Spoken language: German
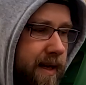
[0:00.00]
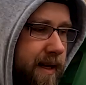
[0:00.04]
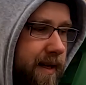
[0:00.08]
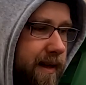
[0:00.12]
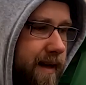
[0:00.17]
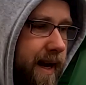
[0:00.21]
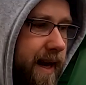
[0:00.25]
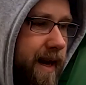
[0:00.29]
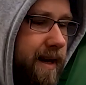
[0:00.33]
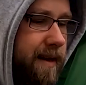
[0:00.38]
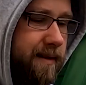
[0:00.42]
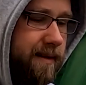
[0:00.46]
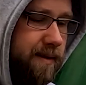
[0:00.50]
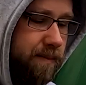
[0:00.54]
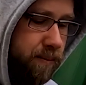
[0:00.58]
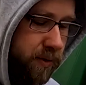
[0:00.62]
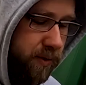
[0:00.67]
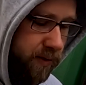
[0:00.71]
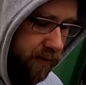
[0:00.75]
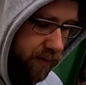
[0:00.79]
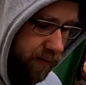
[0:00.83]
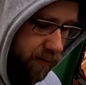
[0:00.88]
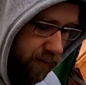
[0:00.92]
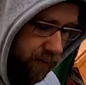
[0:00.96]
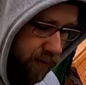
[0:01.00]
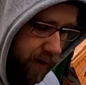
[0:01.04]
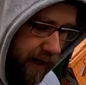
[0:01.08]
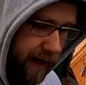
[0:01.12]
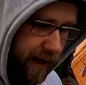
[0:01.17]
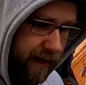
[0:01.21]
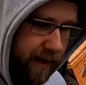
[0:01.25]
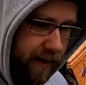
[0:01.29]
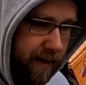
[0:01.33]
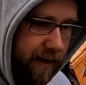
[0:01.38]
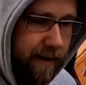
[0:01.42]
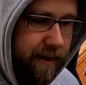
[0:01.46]
da ist, Busse zu
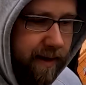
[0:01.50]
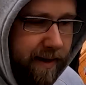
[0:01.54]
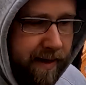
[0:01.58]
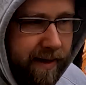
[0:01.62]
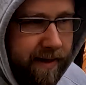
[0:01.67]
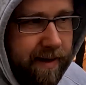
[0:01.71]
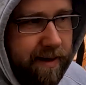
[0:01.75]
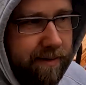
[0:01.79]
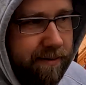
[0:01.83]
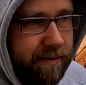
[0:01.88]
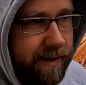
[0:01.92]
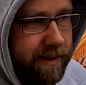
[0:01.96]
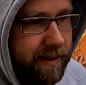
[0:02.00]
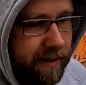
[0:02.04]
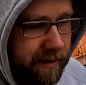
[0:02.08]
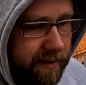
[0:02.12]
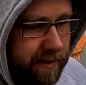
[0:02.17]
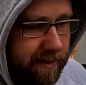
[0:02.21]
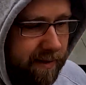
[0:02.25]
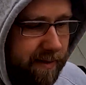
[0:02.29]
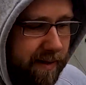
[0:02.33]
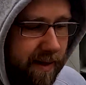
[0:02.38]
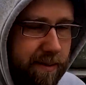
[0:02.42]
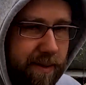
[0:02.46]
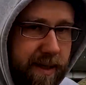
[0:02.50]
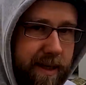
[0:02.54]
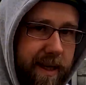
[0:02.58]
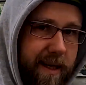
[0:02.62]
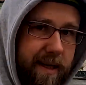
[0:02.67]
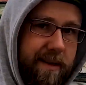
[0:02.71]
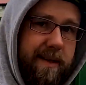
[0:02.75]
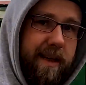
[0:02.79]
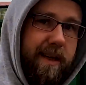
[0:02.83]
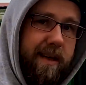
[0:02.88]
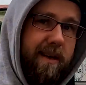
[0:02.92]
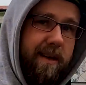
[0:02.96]
schlachten. Wichtig ist aber
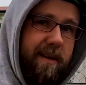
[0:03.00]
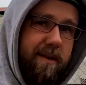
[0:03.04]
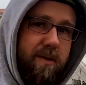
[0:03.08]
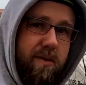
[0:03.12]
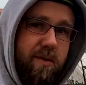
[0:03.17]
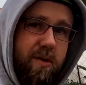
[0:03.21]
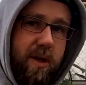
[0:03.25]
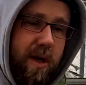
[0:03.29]
tatsächlich zu